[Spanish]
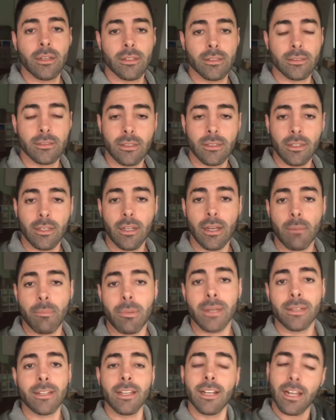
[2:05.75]
Este,
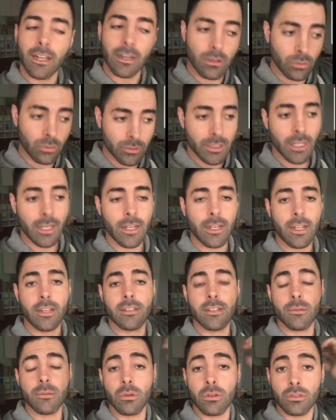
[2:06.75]
aparte de la denuncia que
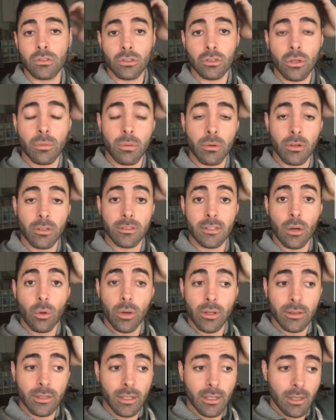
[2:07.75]
ya hicimos nosotros por
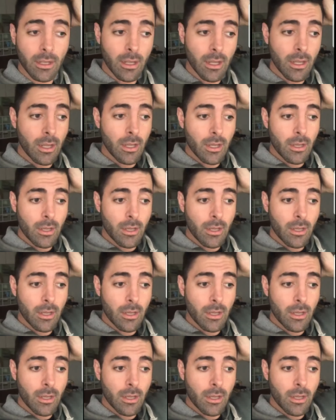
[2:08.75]
nuestra cuenta